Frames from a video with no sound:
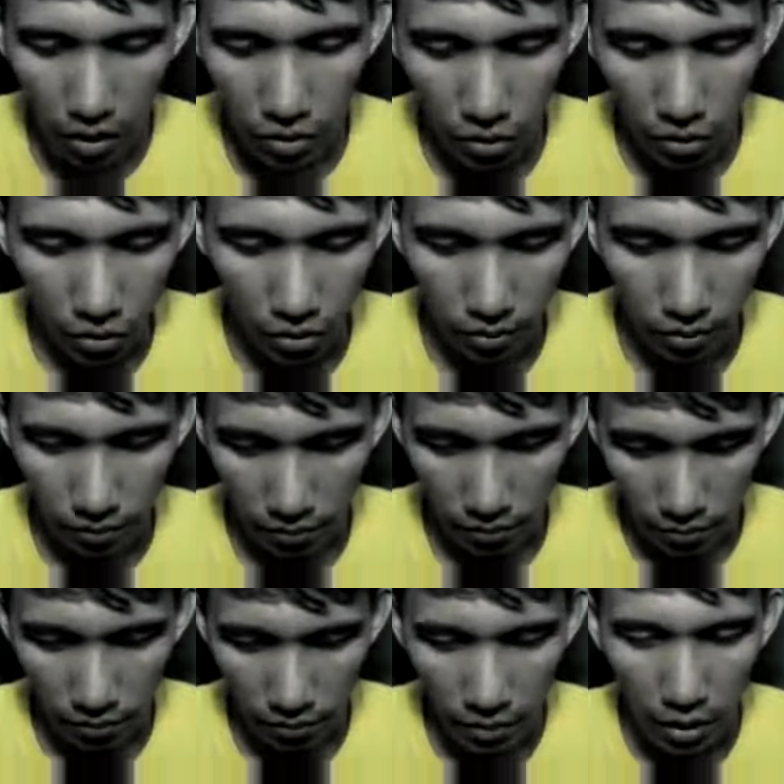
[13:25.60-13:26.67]
so,
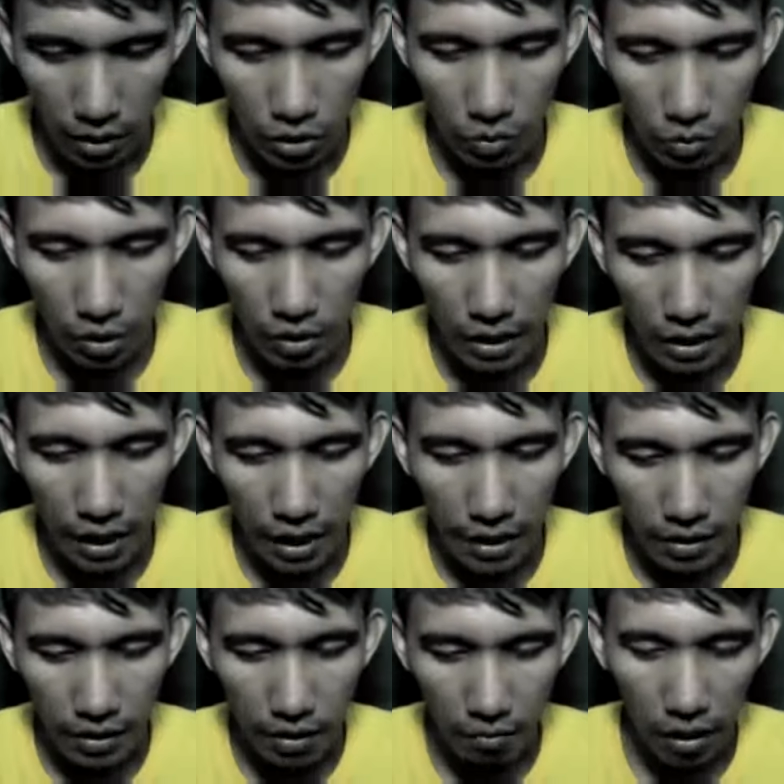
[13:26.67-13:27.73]
Sumagot si
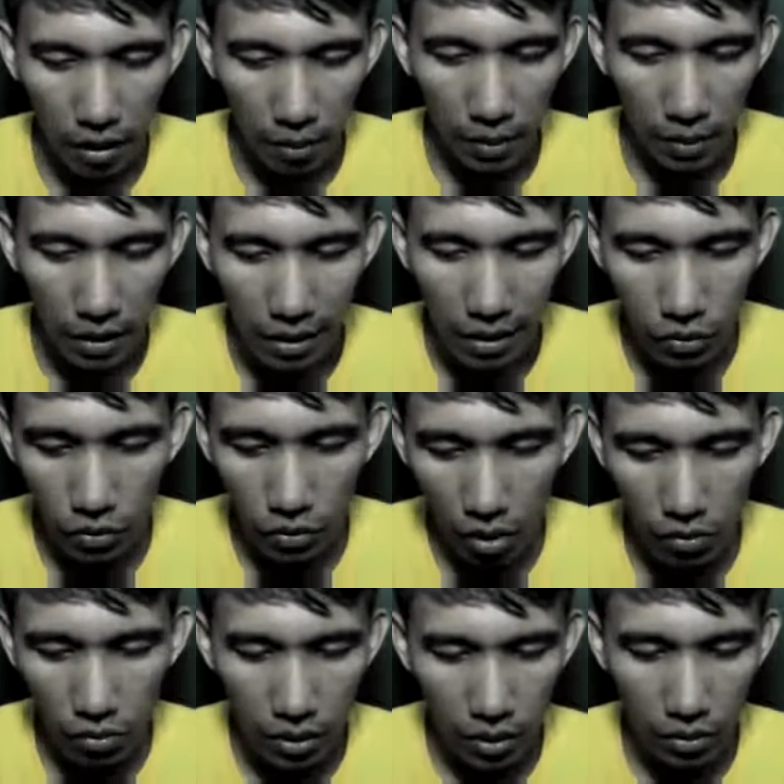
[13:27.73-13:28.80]
Nahas, makikipagkasundo
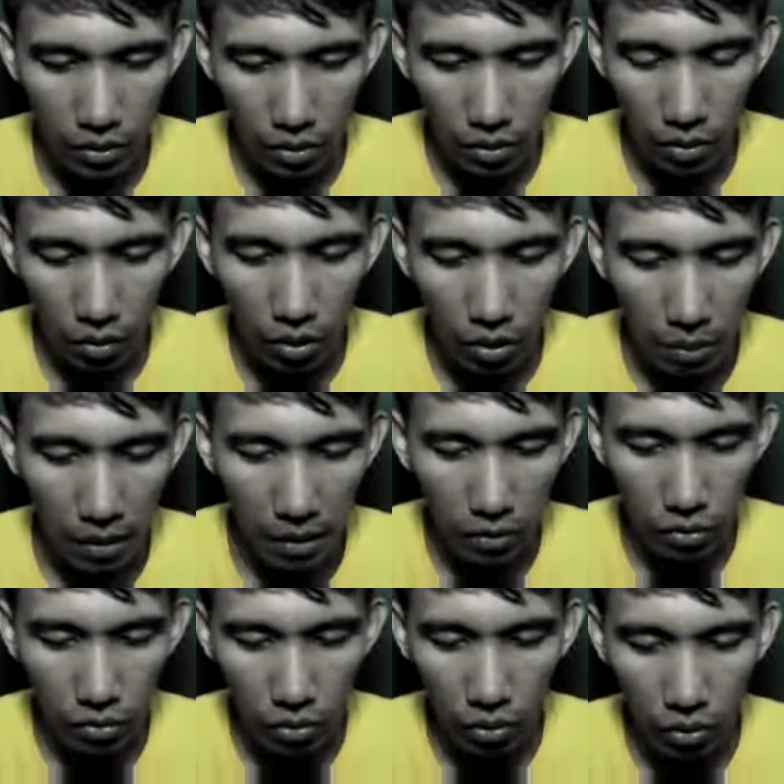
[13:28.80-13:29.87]
ako sa inyo kung
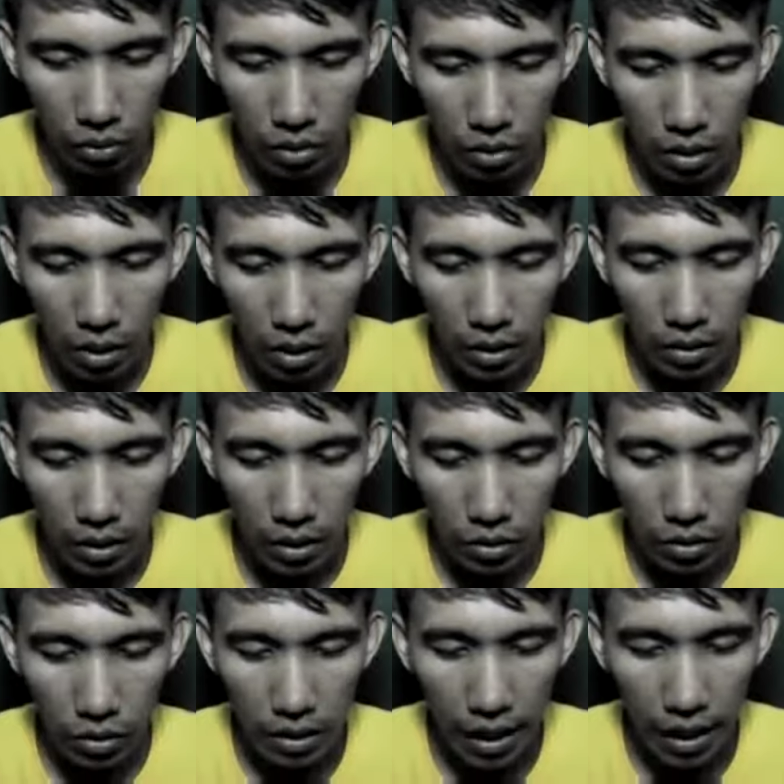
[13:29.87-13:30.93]
ipadudukot
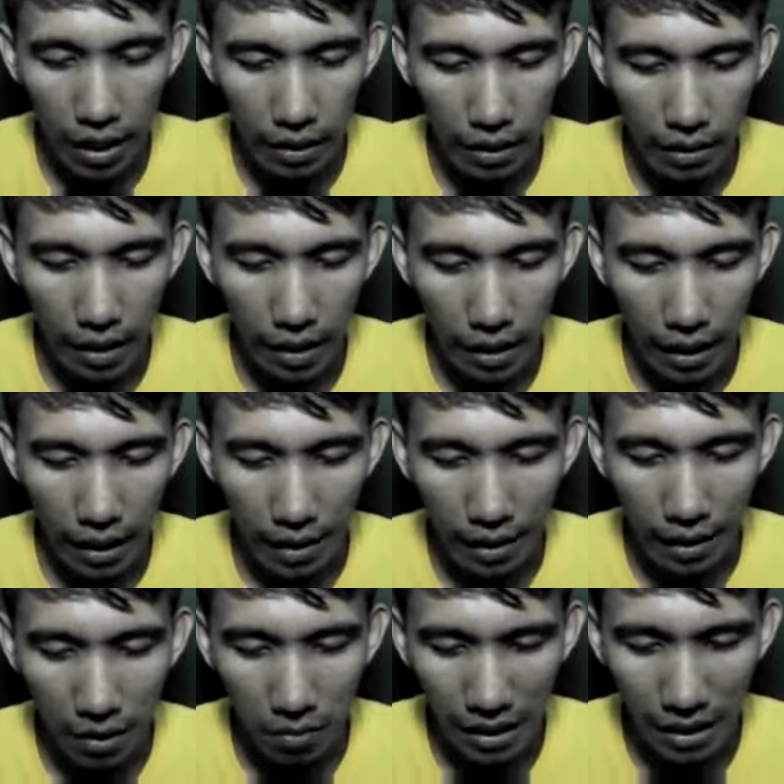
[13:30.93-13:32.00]
ninyo sa akin ang
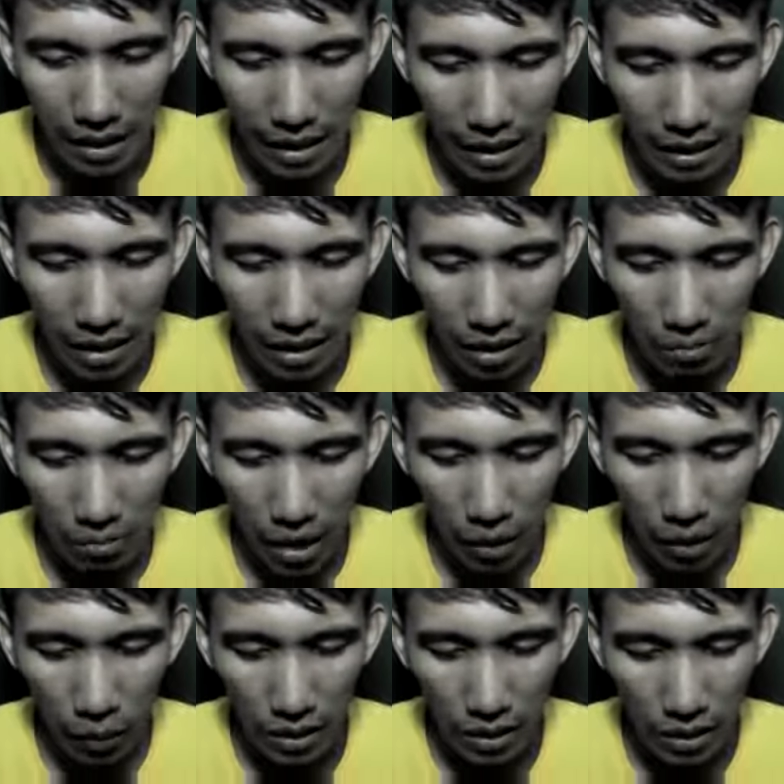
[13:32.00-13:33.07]
kanang mata ng
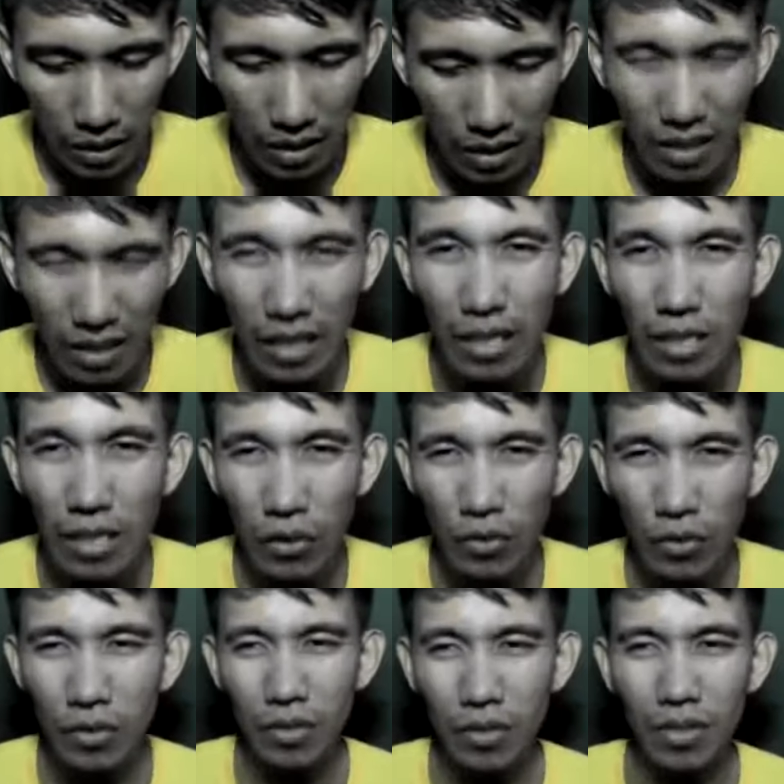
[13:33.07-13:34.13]
bawat isa sa inyo.
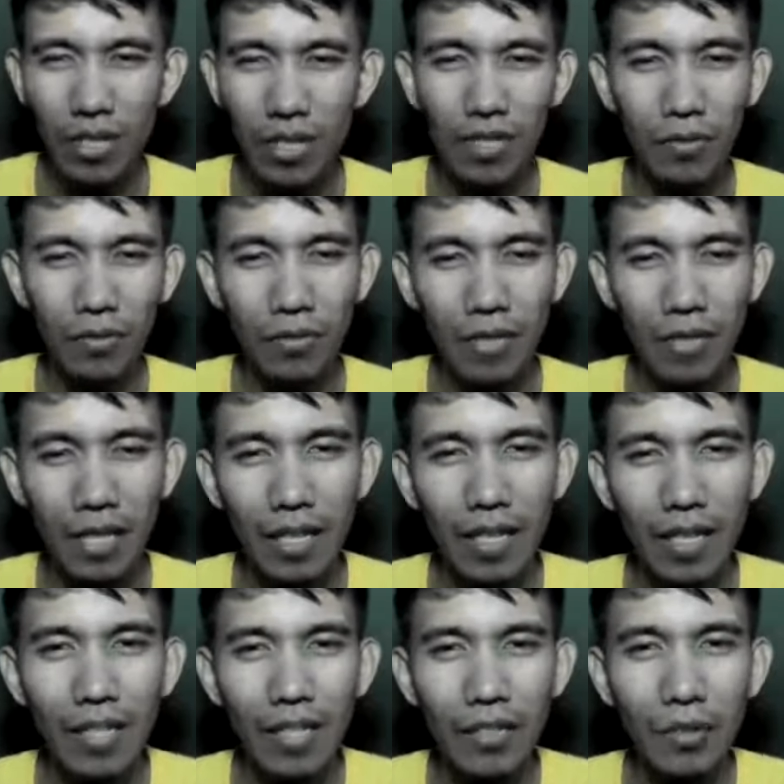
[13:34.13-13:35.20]
Hallelujah.
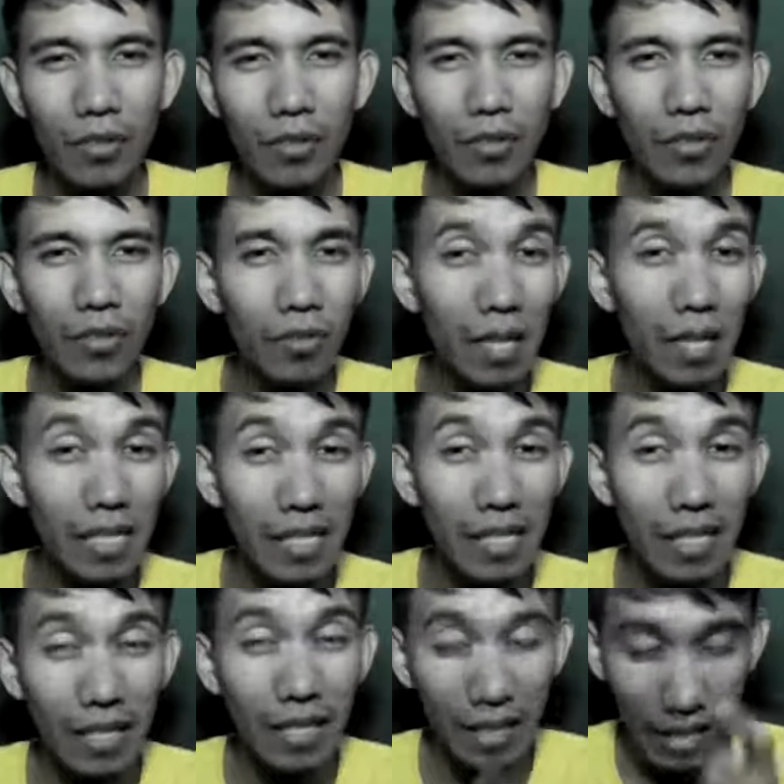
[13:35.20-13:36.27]
So, yun yung
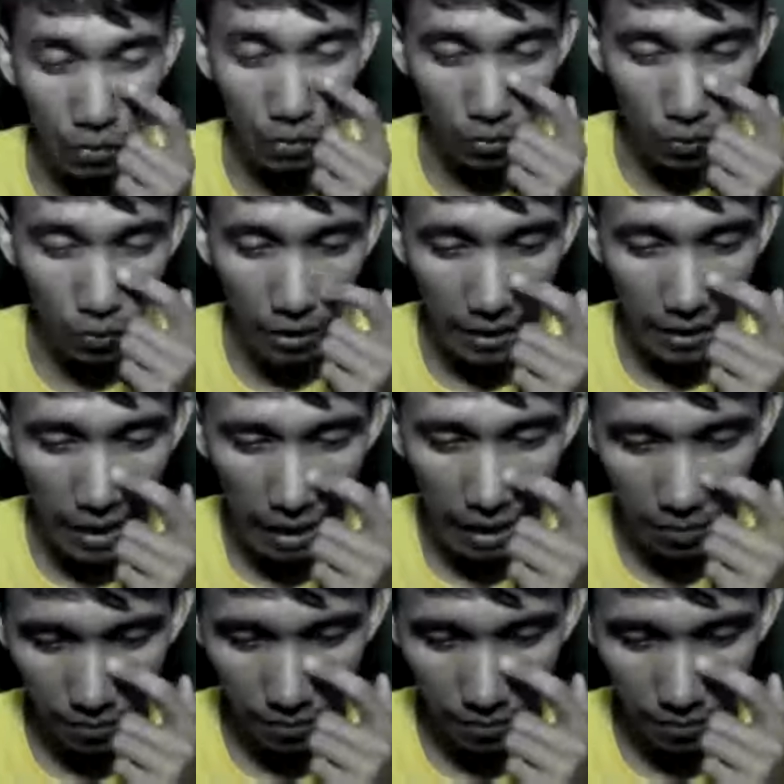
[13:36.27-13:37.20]
magiging kasunduan nila.